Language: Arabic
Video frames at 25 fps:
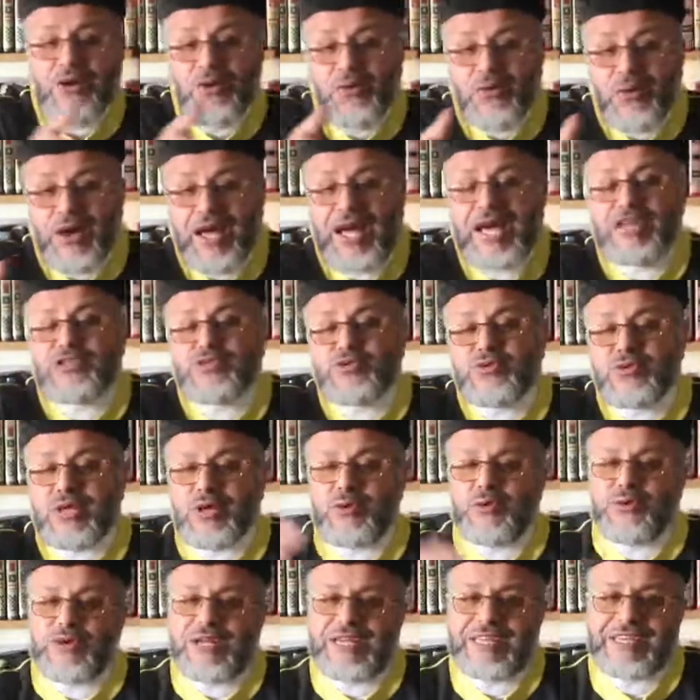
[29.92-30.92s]
وحسن
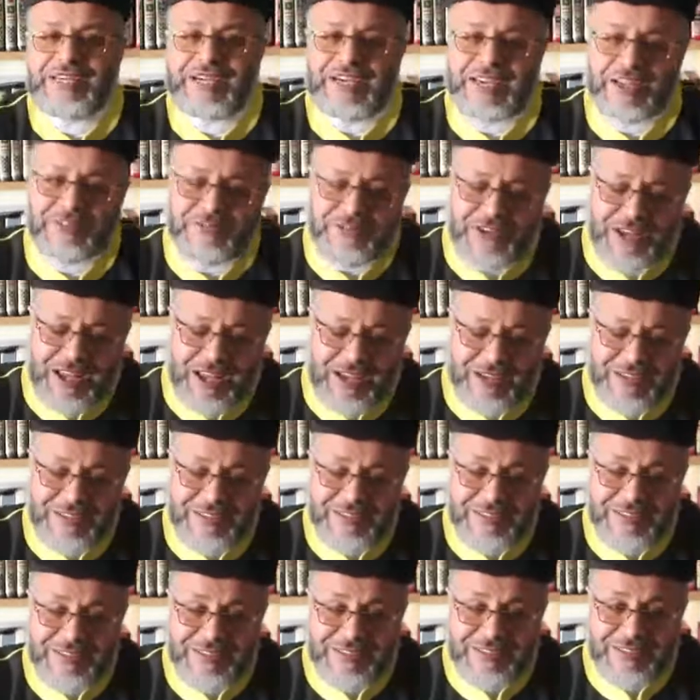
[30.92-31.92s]
اولئك رفيقا
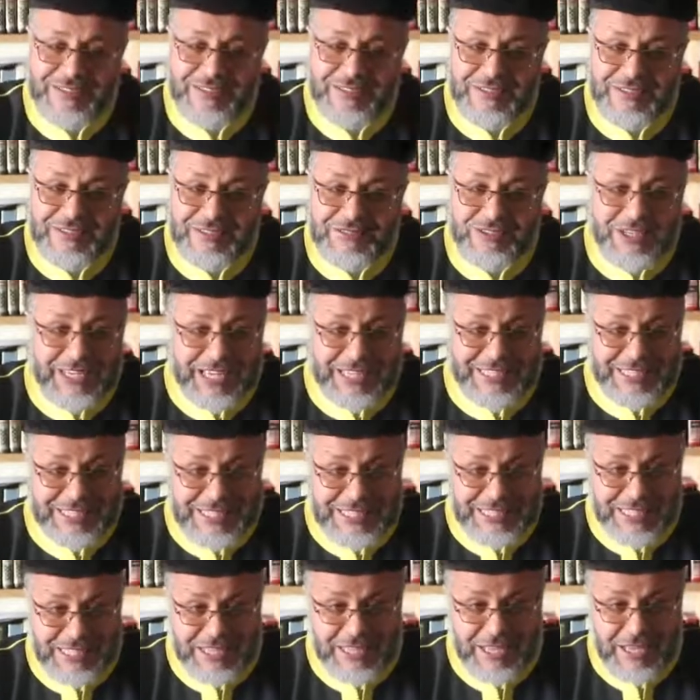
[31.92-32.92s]
فلهذا
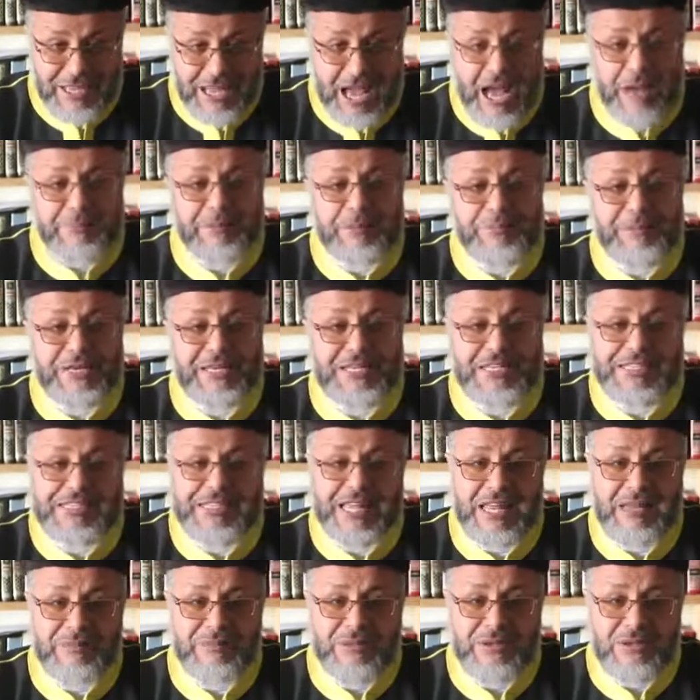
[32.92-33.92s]
الصدق امر به
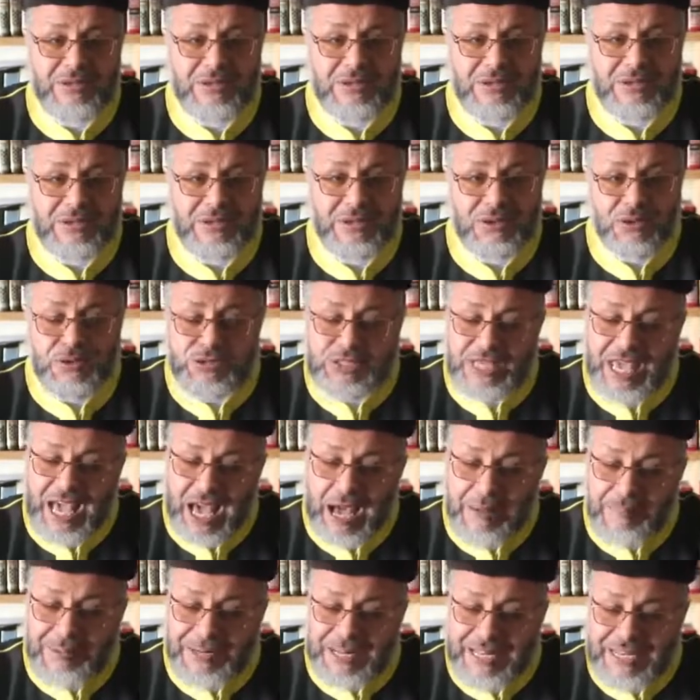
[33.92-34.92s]
الاسلام
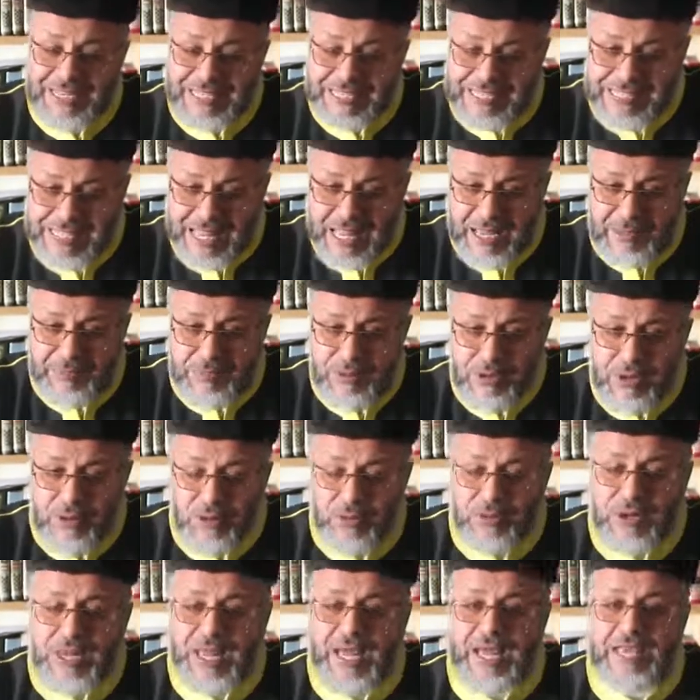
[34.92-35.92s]
وسيأمرنا الاسلام
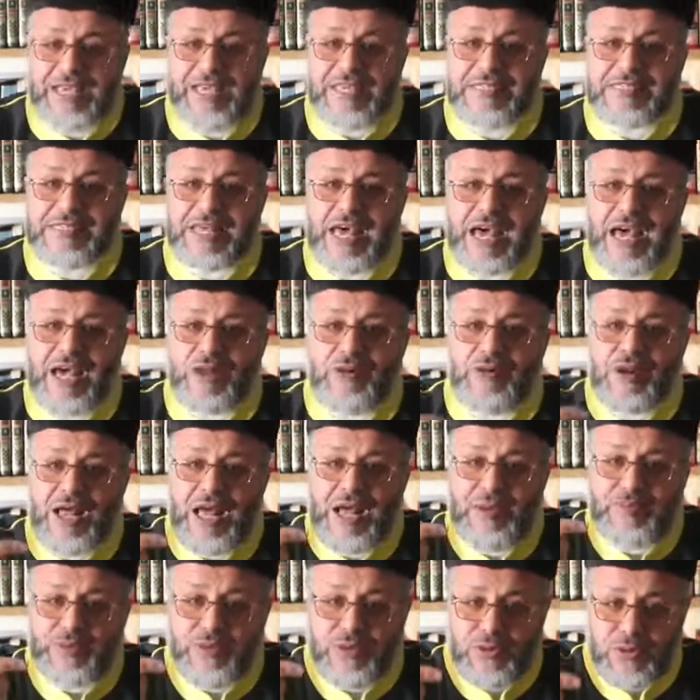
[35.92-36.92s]
ولا يزال
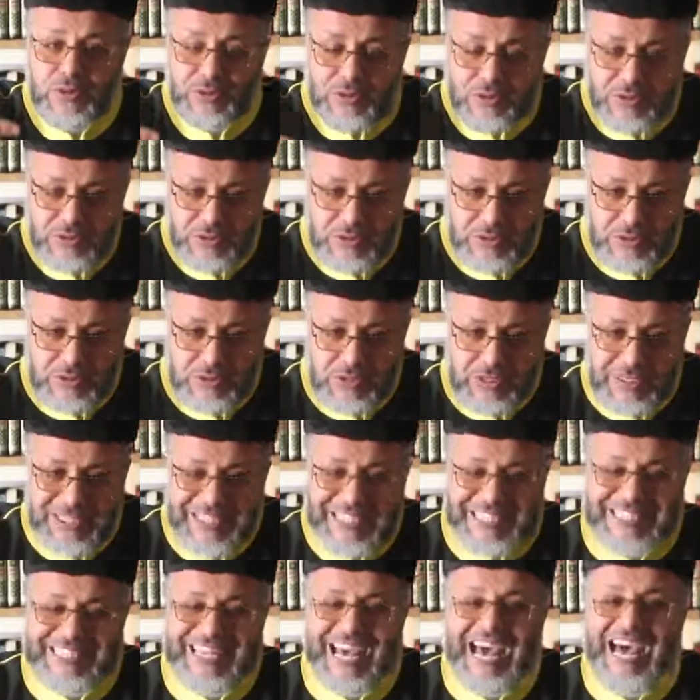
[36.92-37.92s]
العبد
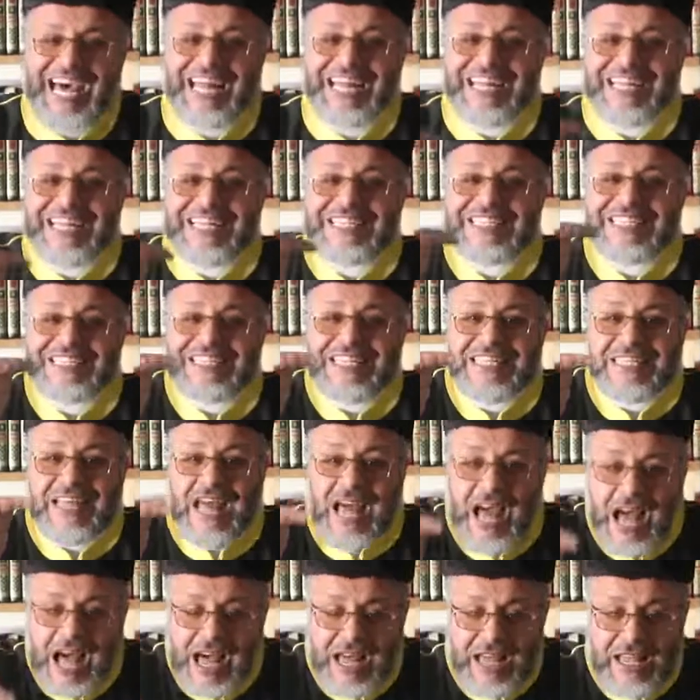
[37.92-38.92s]
يتحرى
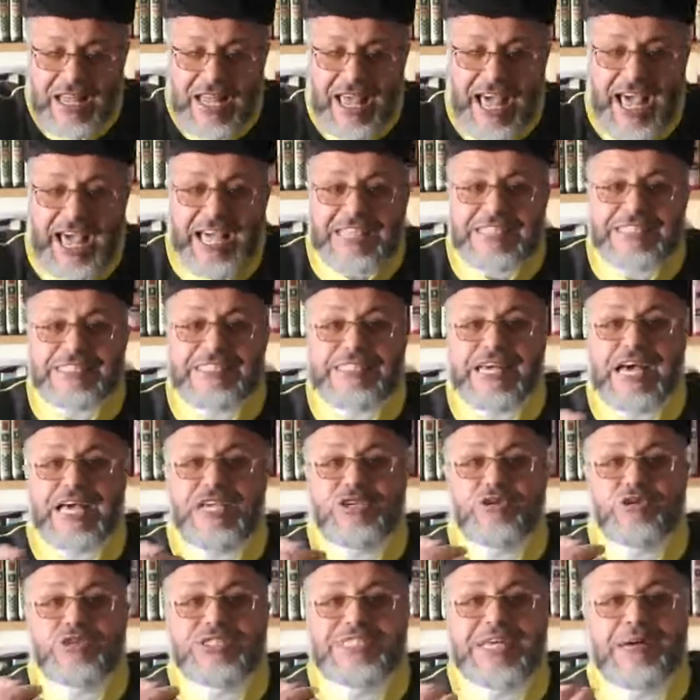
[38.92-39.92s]
الصدق حتى
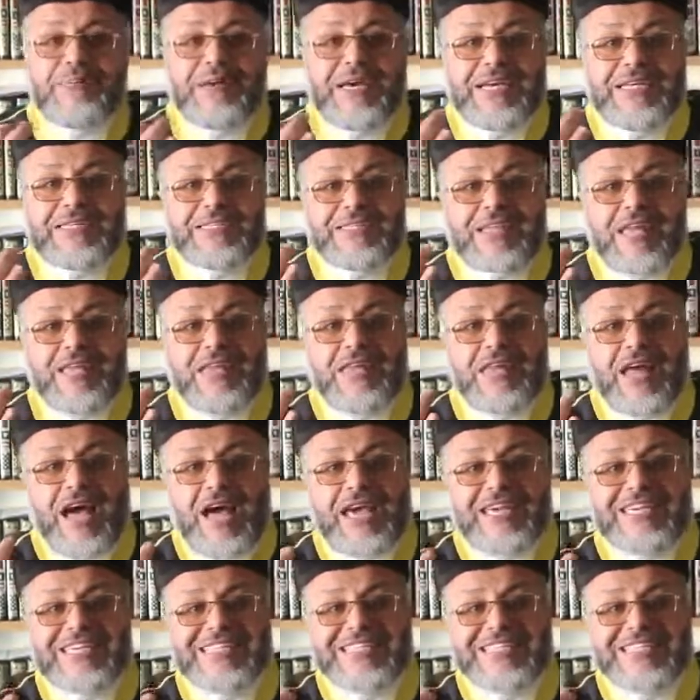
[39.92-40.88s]
يكتب عند الله